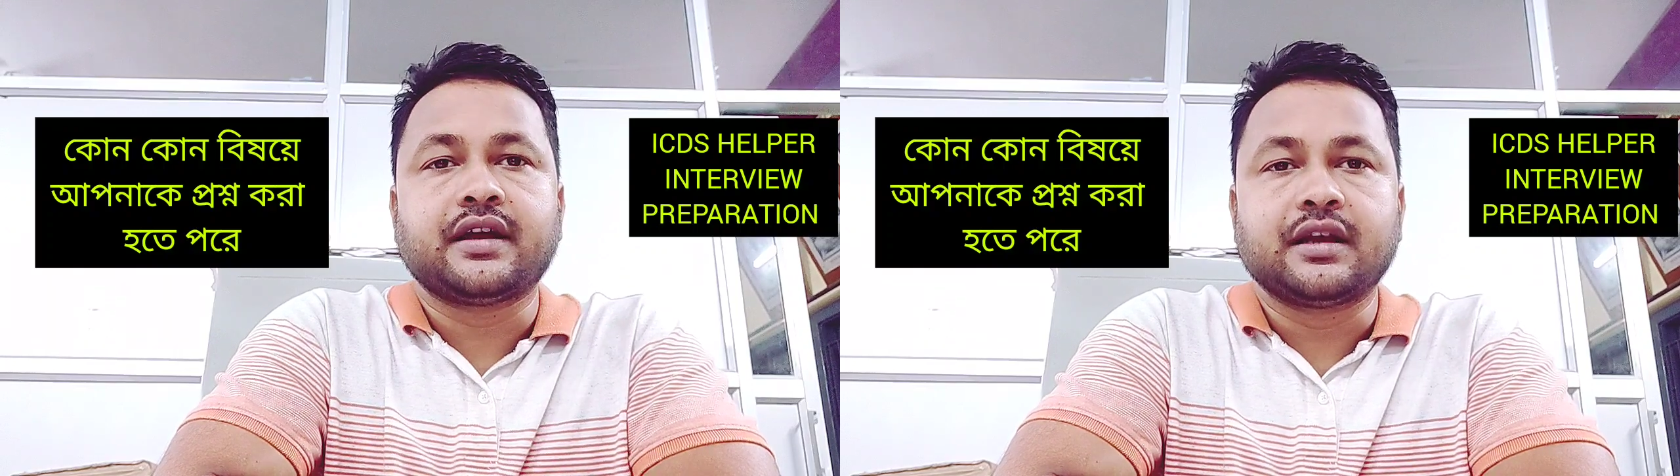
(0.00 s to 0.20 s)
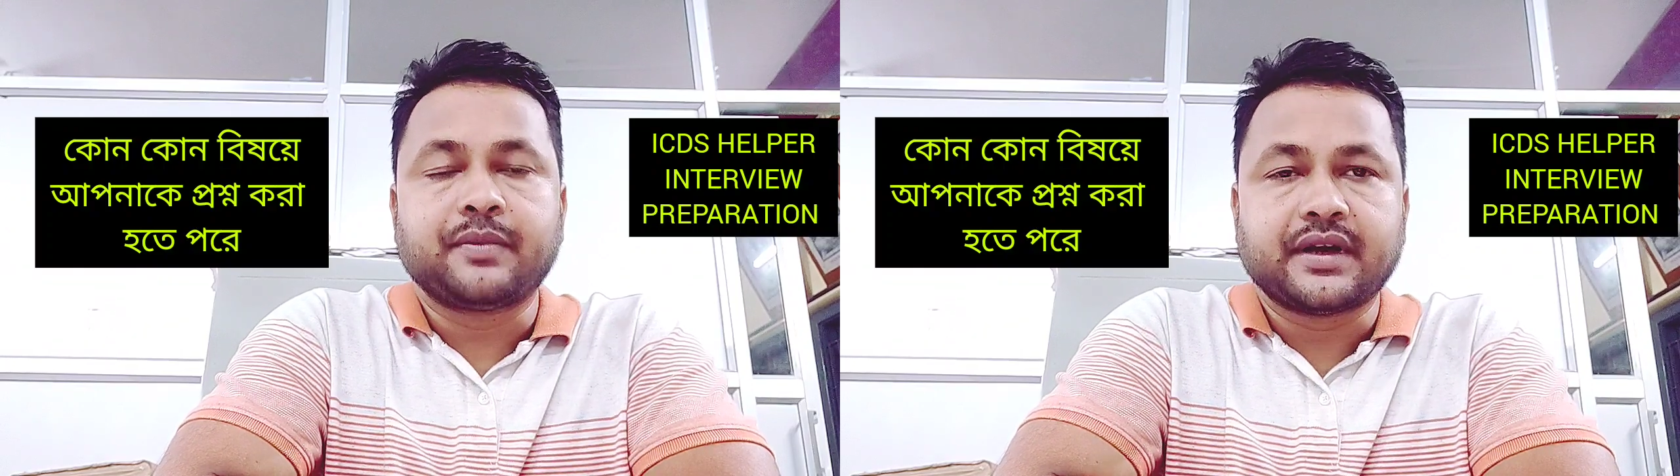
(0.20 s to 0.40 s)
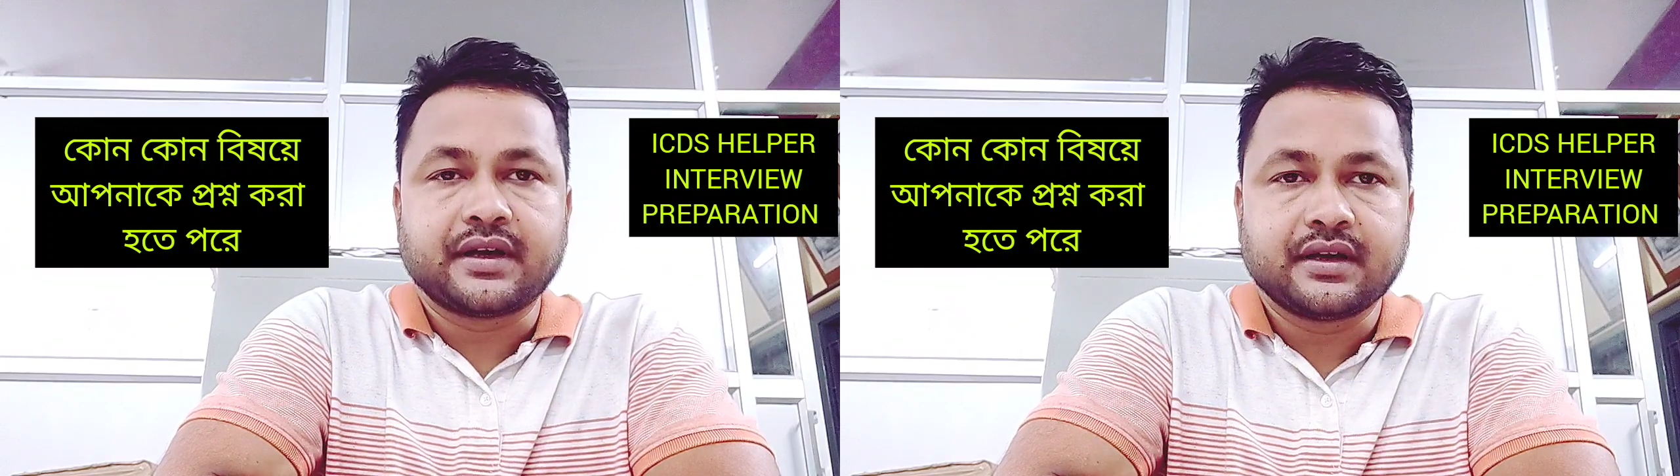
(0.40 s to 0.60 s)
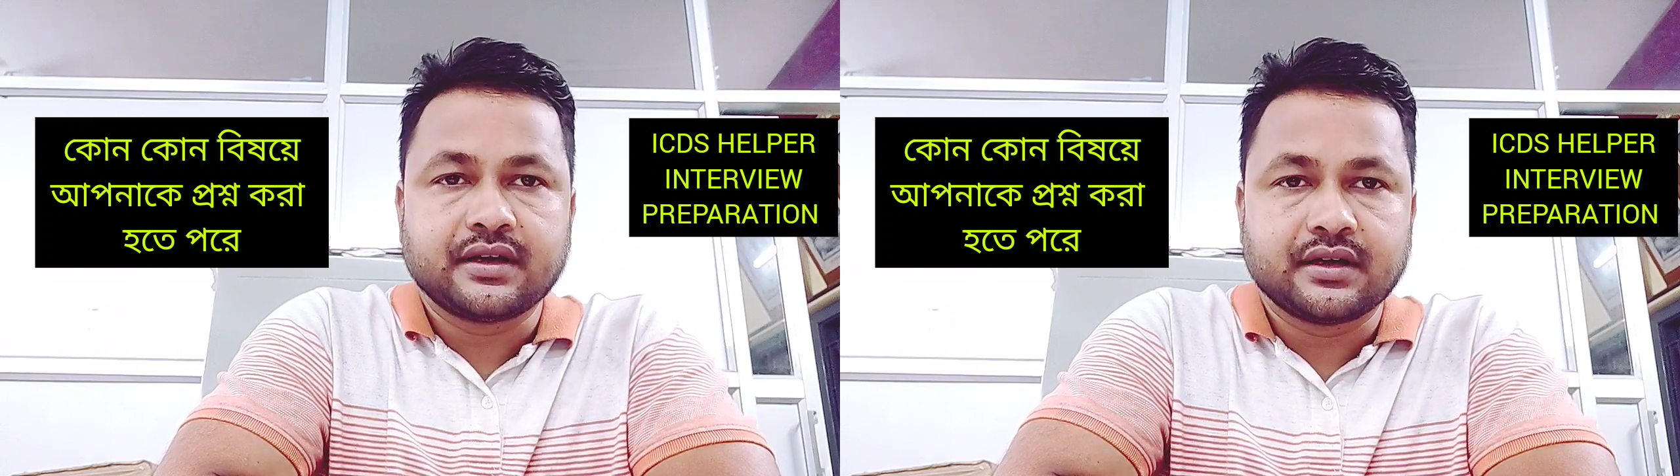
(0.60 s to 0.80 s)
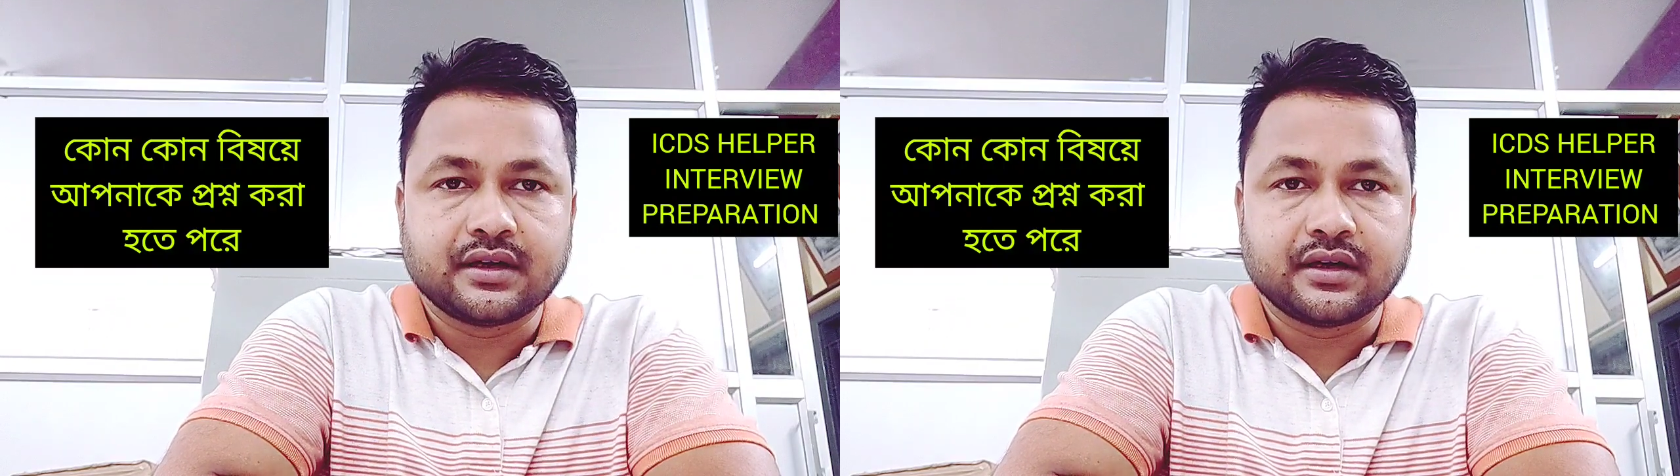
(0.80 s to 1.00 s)
হেল্পার
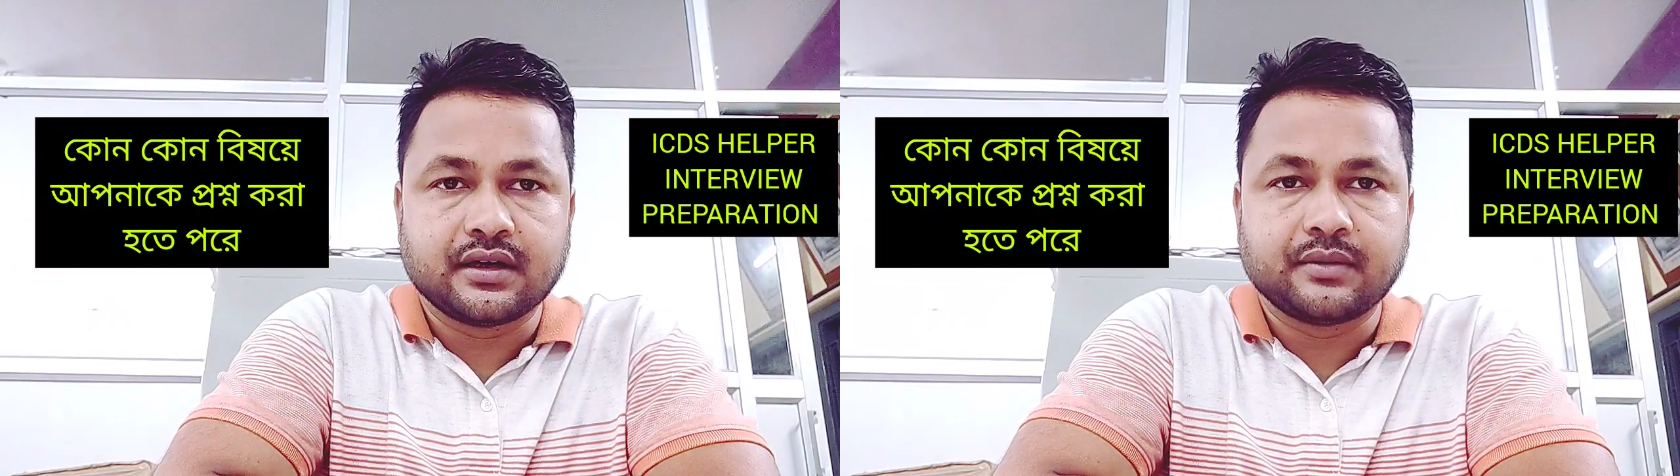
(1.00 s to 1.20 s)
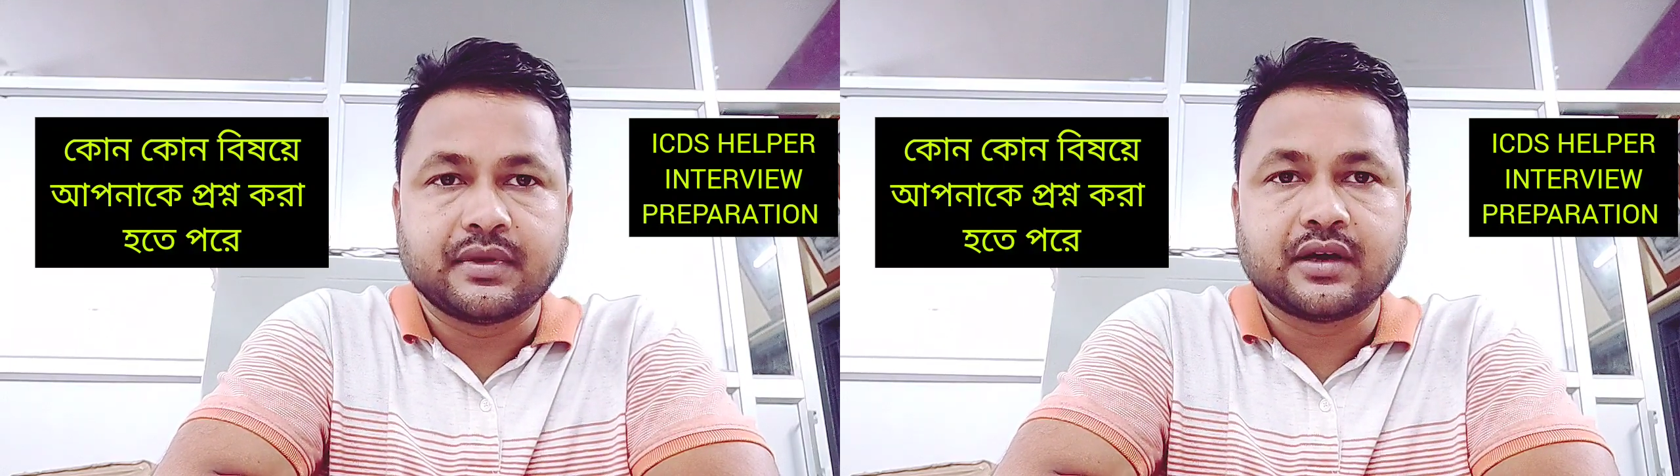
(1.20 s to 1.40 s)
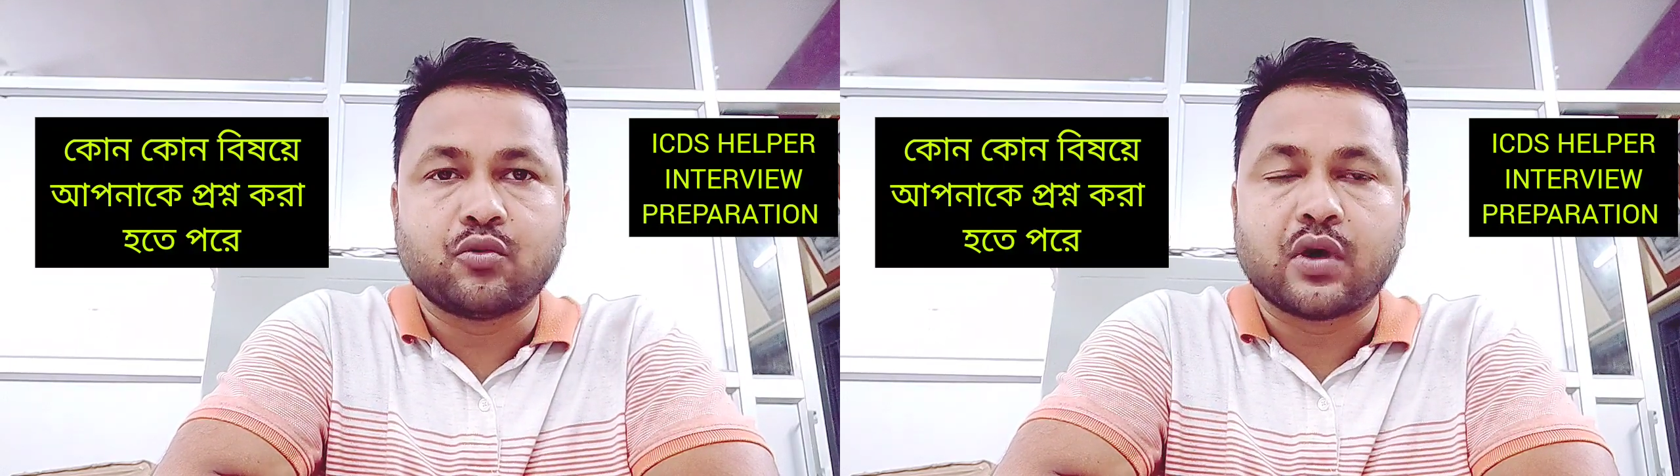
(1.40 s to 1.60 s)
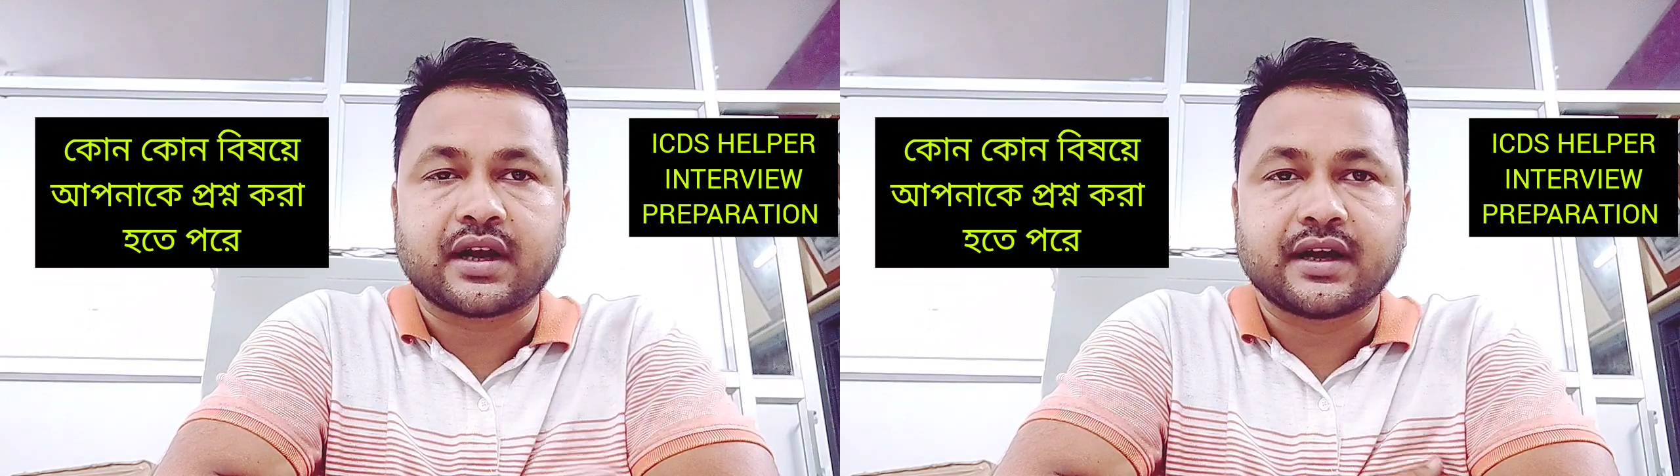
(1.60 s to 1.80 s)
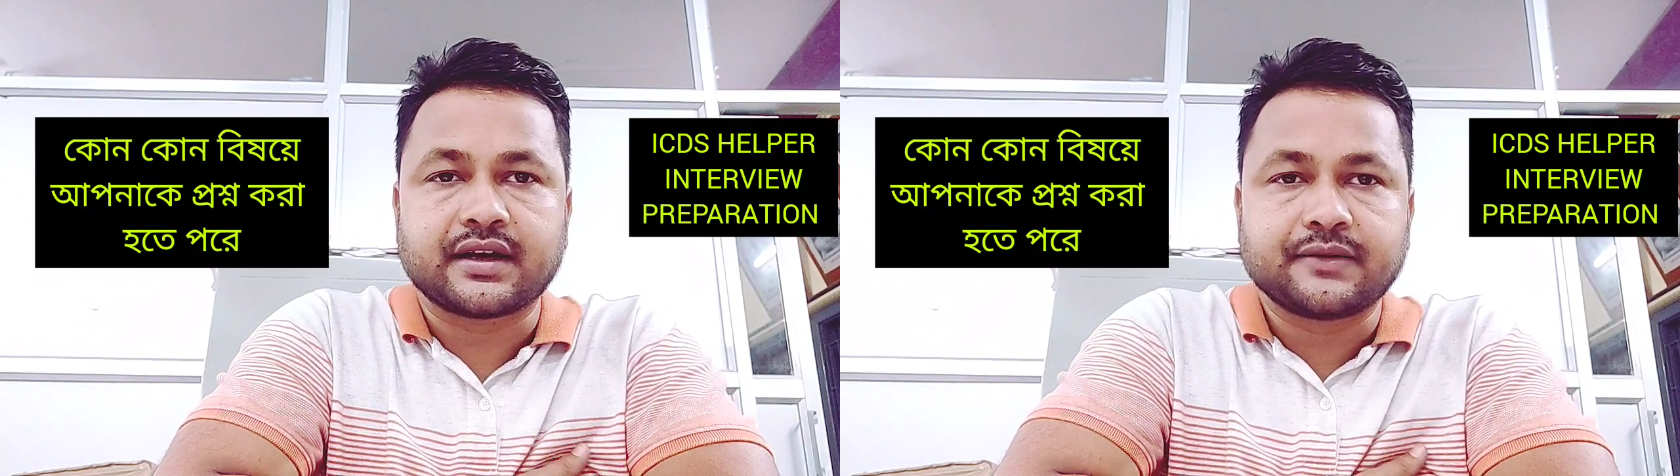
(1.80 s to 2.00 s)
বা
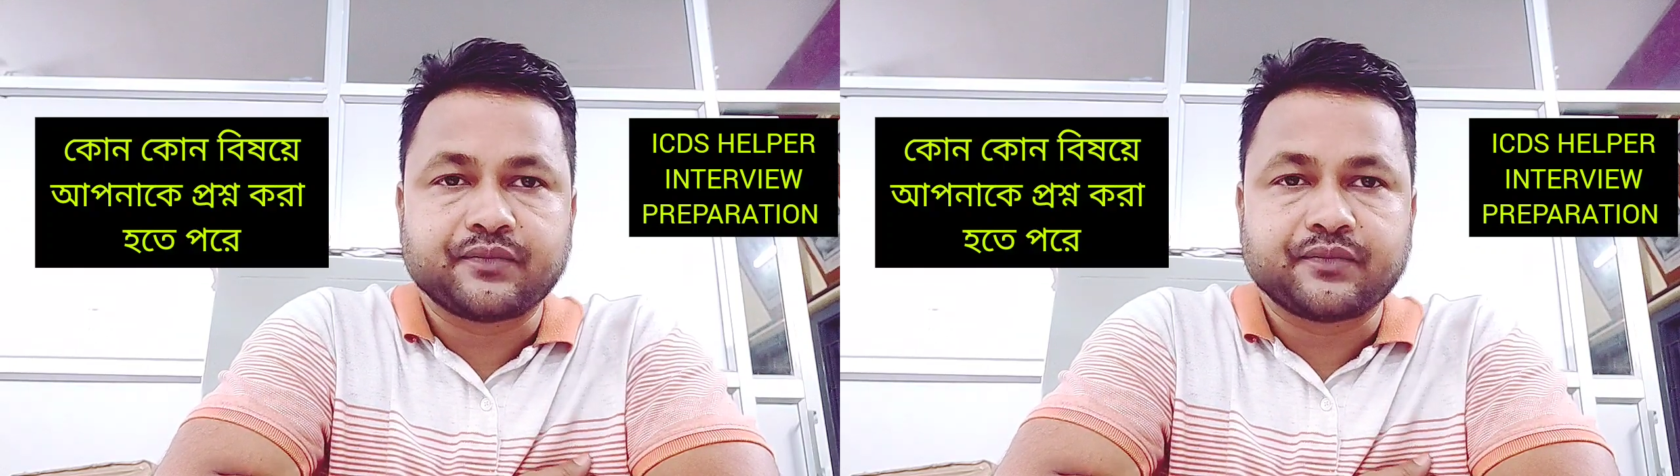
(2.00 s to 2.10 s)
ওয়ার্কার